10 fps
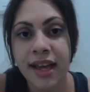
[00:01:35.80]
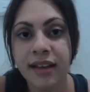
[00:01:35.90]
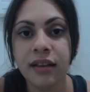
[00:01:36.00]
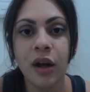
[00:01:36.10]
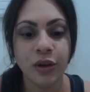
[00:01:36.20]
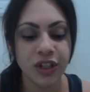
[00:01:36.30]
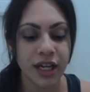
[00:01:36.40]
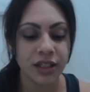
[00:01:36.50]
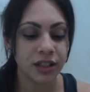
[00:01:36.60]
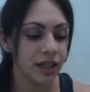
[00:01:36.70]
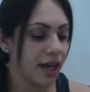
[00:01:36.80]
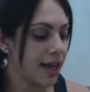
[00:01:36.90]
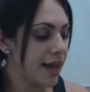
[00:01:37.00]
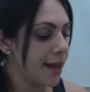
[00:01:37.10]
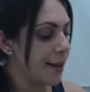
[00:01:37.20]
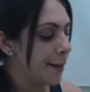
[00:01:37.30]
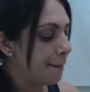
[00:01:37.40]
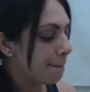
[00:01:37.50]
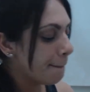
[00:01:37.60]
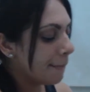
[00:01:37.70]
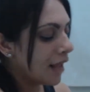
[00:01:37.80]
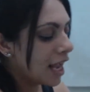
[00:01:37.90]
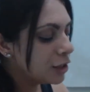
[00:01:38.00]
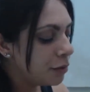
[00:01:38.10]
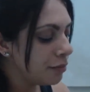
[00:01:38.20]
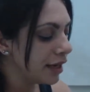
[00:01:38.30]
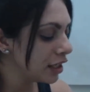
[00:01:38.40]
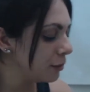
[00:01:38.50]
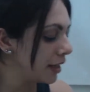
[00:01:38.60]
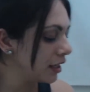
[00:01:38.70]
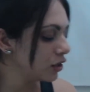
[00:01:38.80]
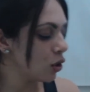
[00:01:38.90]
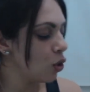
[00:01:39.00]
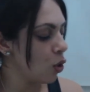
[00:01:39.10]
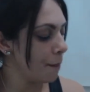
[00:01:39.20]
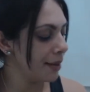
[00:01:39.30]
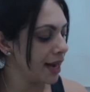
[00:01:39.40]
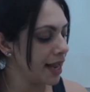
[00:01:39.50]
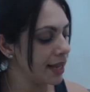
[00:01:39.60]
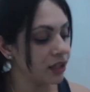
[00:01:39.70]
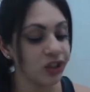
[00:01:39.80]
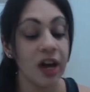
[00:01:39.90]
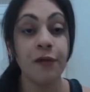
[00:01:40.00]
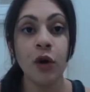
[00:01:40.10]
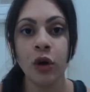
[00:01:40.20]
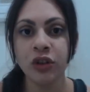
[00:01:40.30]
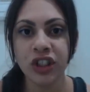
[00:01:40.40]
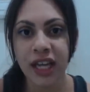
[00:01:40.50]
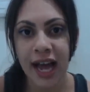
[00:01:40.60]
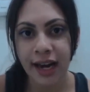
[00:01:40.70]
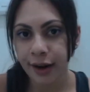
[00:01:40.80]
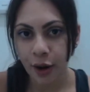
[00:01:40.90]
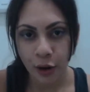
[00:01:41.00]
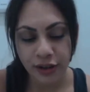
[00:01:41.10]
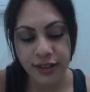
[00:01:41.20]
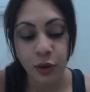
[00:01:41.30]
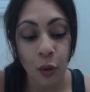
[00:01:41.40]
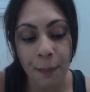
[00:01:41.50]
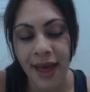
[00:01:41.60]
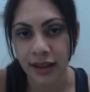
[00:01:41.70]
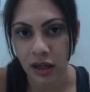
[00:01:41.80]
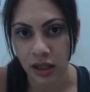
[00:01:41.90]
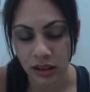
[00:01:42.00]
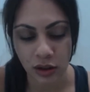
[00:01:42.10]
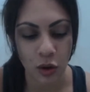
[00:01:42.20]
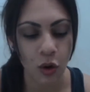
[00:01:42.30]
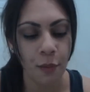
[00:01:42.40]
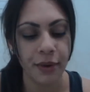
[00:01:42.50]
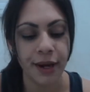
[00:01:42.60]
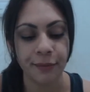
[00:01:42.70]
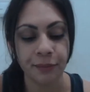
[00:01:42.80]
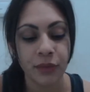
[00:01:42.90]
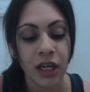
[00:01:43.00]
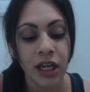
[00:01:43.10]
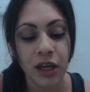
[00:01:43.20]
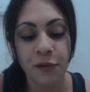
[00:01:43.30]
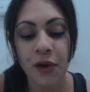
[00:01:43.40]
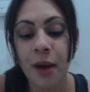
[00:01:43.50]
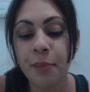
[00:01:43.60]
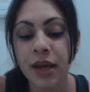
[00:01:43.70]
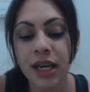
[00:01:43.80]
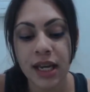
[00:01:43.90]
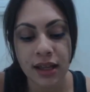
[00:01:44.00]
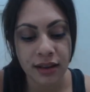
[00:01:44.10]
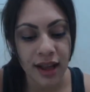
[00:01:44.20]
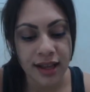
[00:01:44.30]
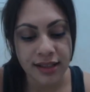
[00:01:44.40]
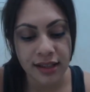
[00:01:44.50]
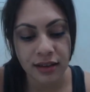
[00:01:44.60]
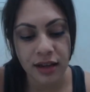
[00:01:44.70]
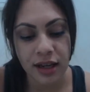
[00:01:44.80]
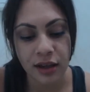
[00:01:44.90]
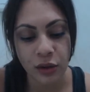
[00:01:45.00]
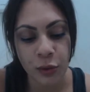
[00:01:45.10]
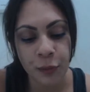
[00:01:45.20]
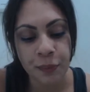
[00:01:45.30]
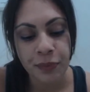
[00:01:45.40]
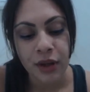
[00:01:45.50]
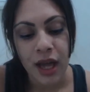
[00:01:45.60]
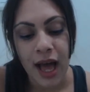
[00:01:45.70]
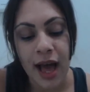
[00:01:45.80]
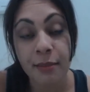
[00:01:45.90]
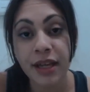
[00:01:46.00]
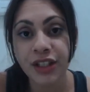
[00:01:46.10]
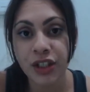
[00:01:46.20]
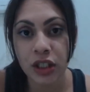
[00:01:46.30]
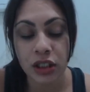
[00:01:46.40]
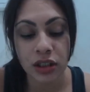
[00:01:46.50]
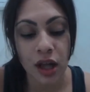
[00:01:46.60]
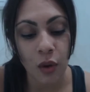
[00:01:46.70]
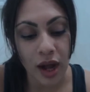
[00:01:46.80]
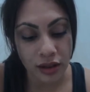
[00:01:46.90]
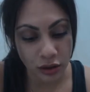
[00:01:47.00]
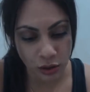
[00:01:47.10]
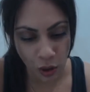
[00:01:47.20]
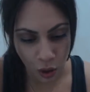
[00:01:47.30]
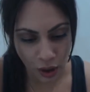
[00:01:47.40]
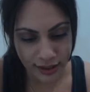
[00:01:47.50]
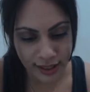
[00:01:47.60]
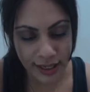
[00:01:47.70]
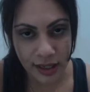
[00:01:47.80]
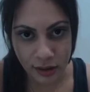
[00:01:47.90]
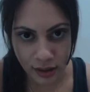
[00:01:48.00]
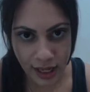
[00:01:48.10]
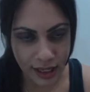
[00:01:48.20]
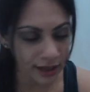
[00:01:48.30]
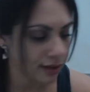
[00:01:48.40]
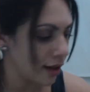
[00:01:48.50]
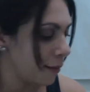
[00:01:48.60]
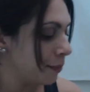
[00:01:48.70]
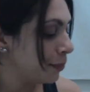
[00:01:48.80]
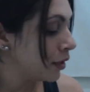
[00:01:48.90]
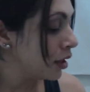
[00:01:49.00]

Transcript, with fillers: Então, gente, é... as primeiras pedras que eu comprei já foram de cara logo cinco pedras que eu comprei. Que foi a perita, a citrino, a ametista, quartzo rosa e a sodalita.